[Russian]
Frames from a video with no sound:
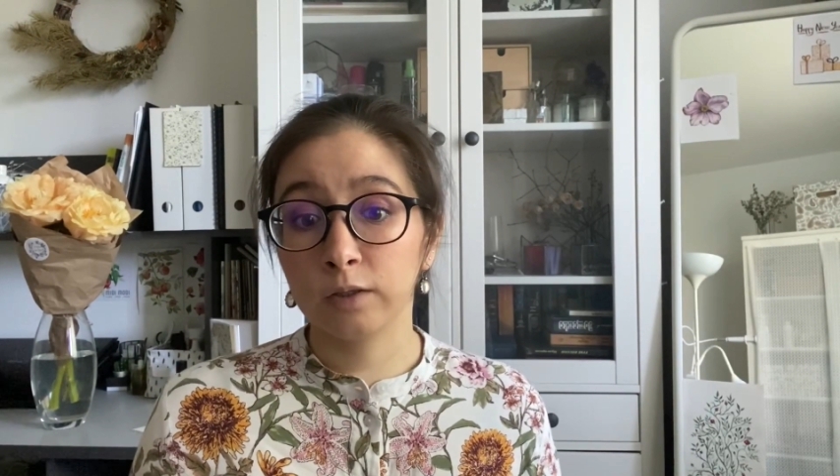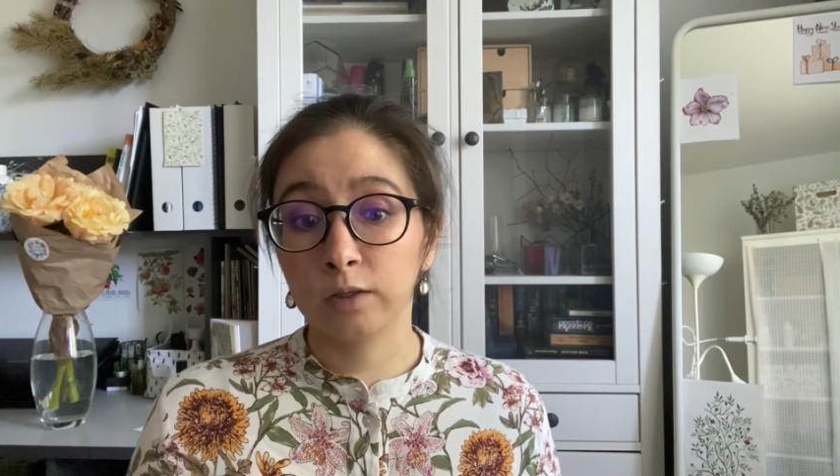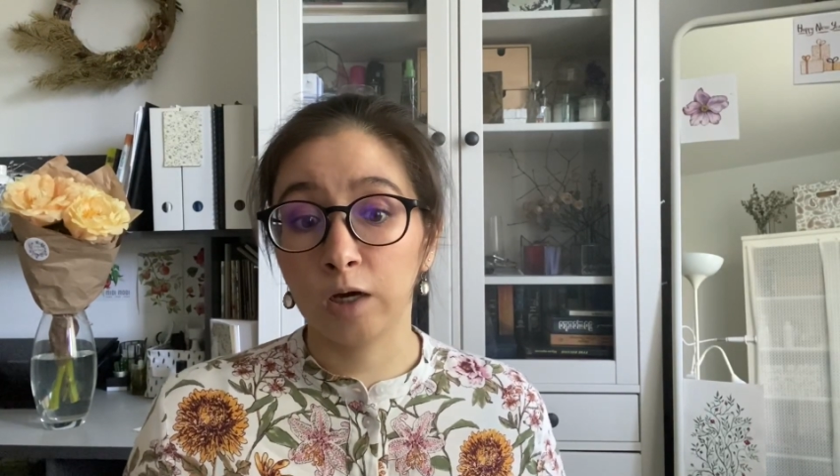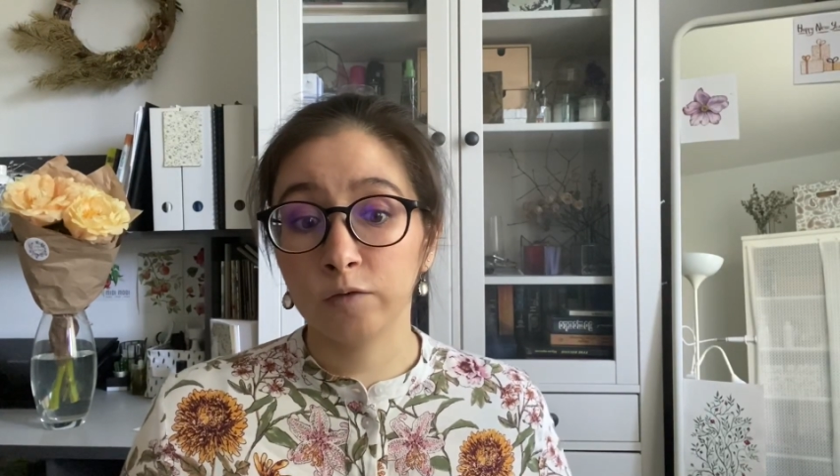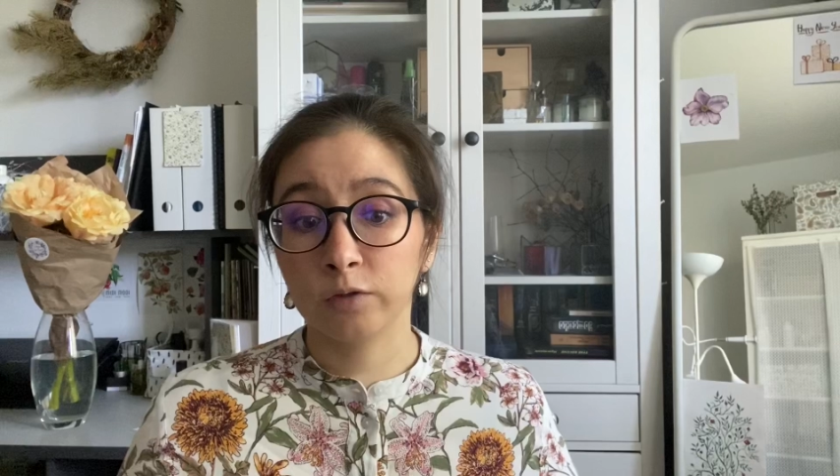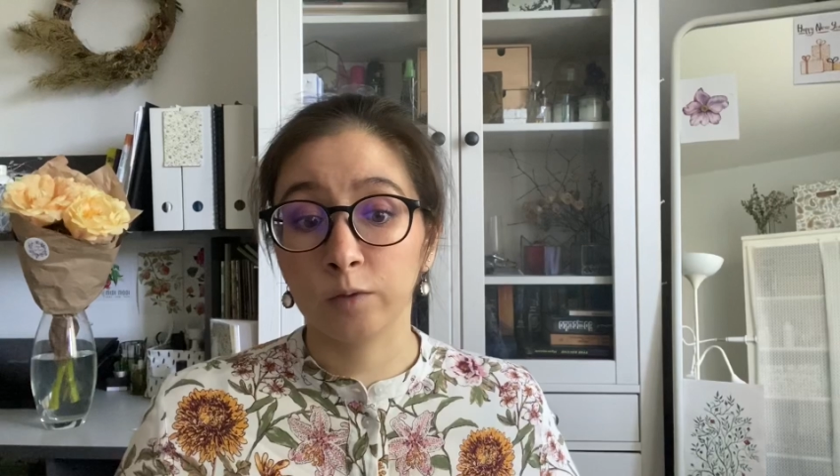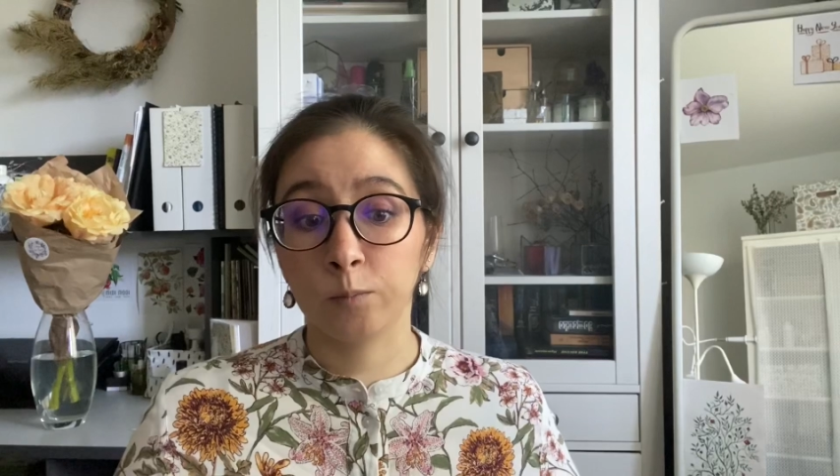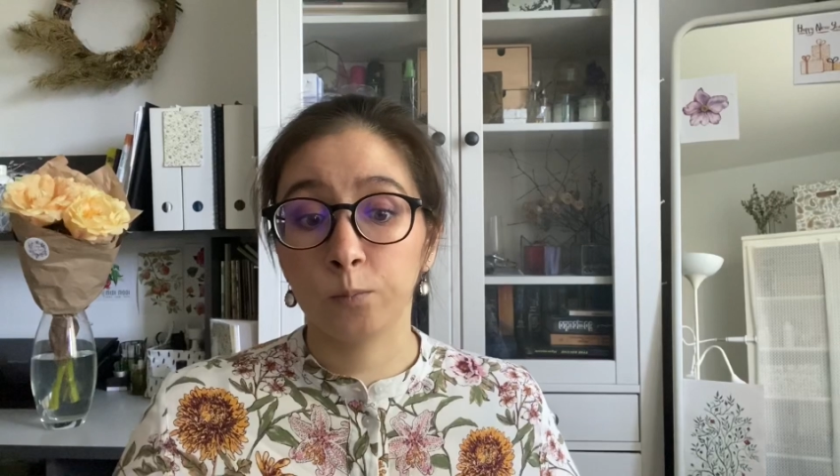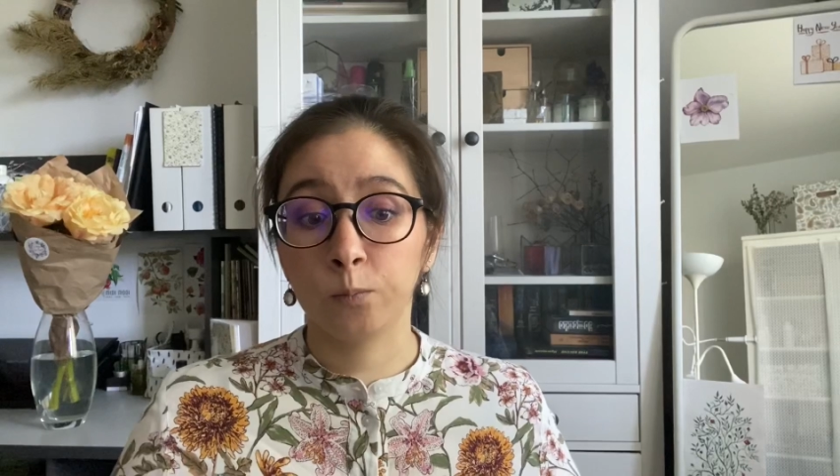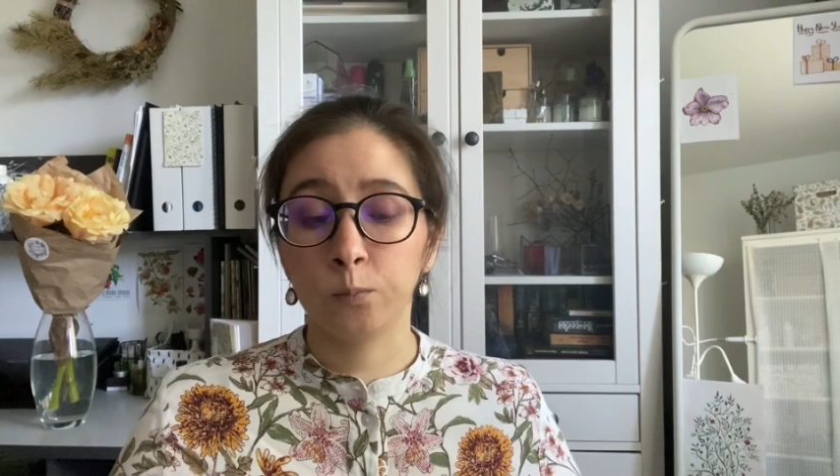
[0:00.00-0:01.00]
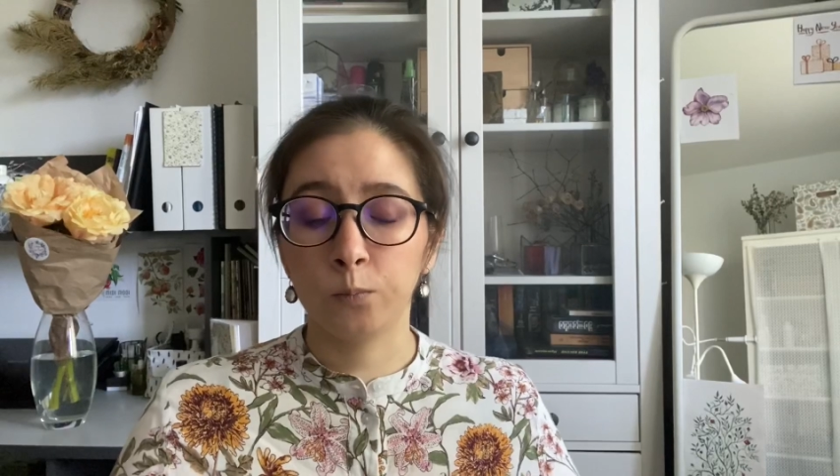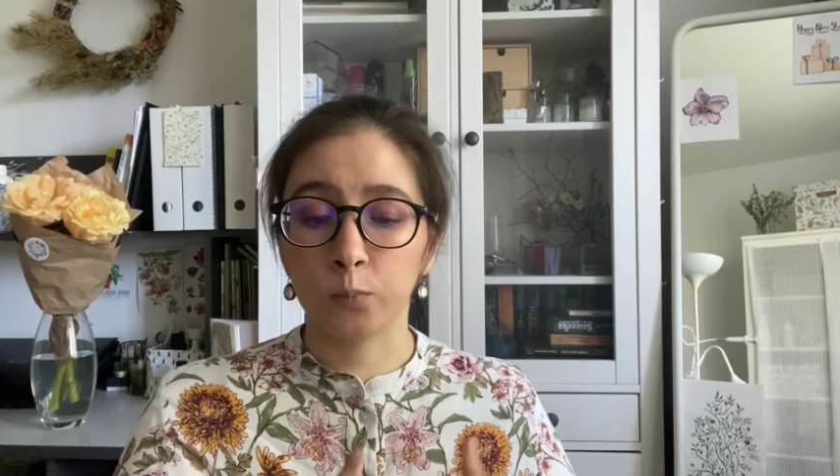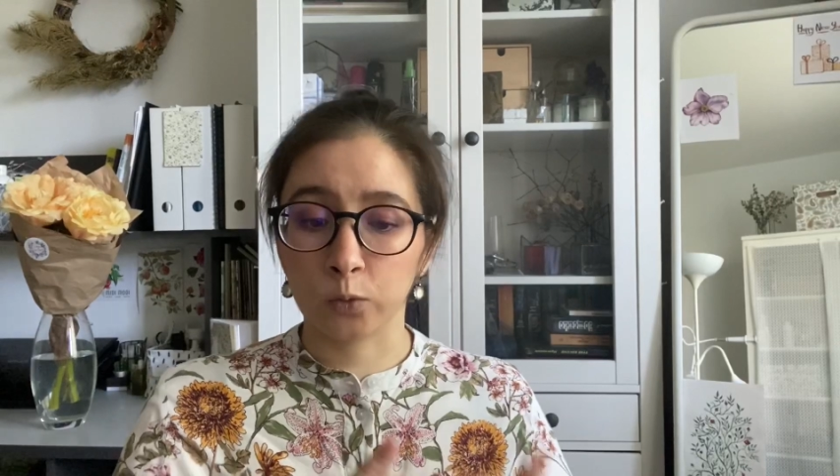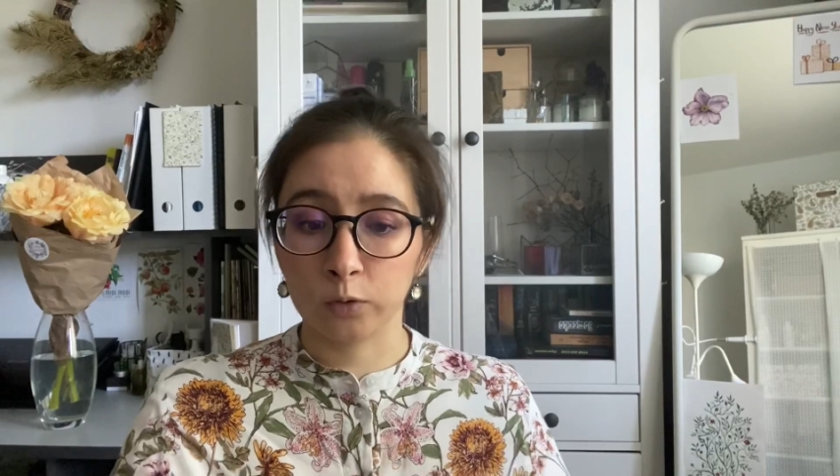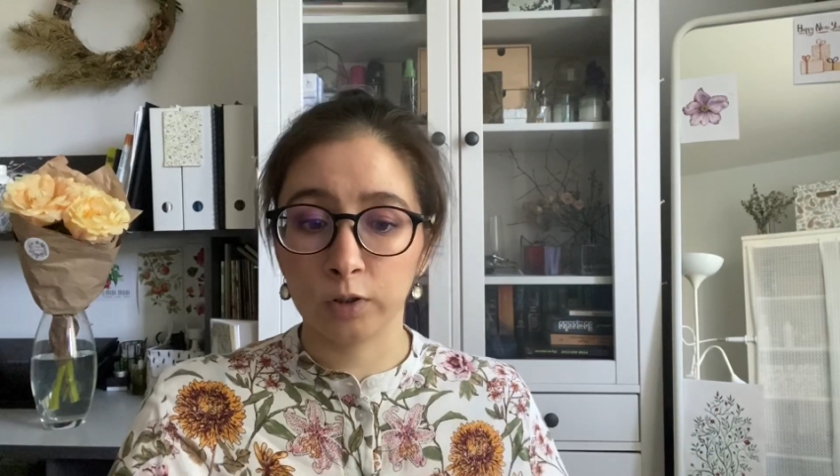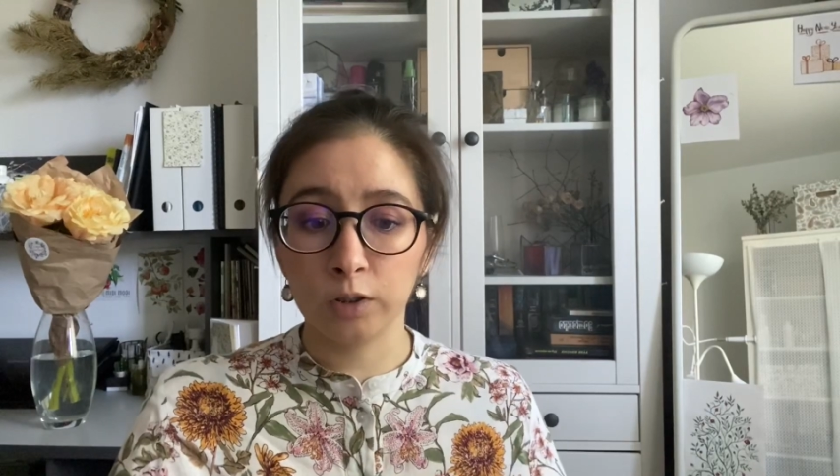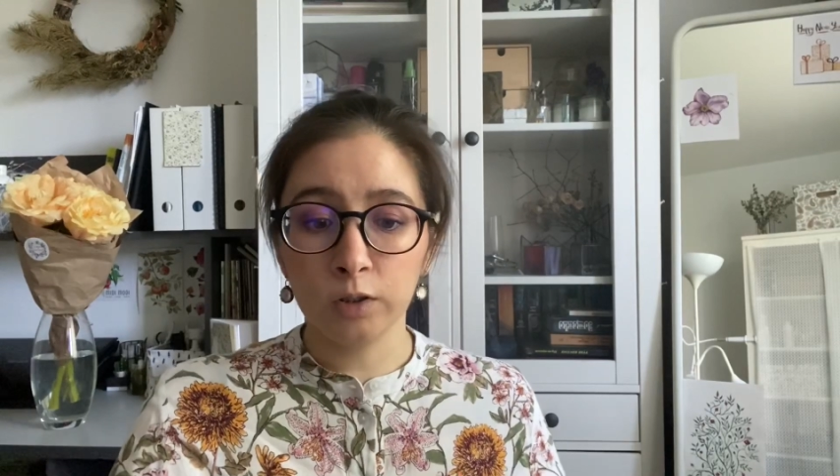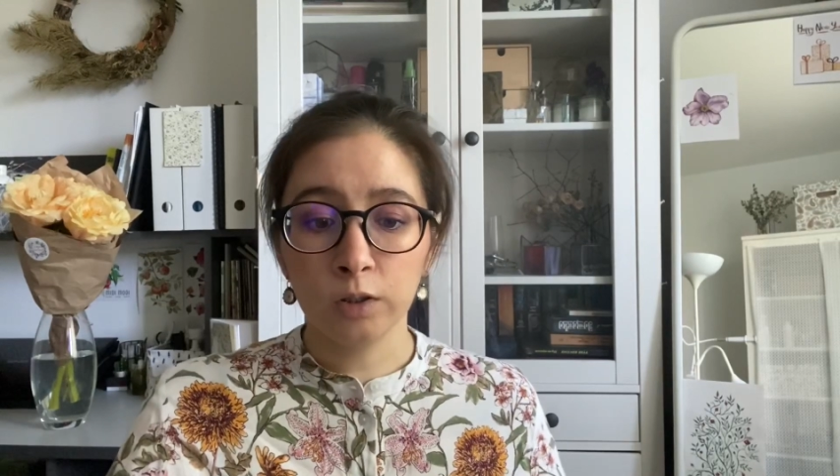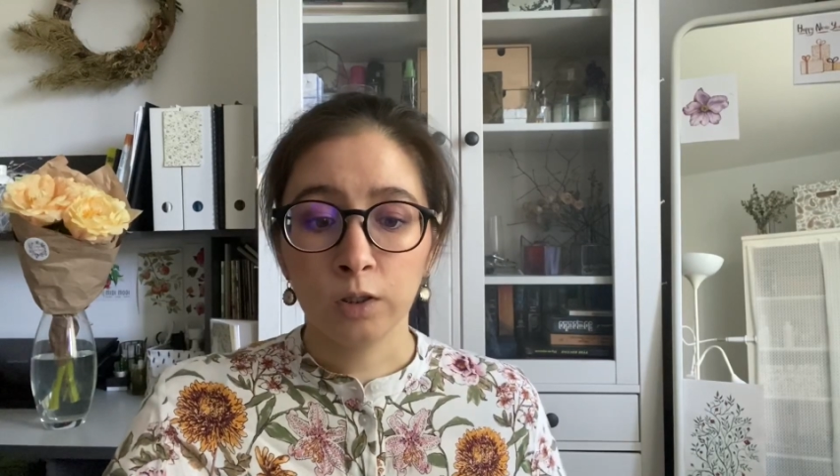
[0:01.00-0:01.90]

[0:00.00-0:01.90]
недавно продали,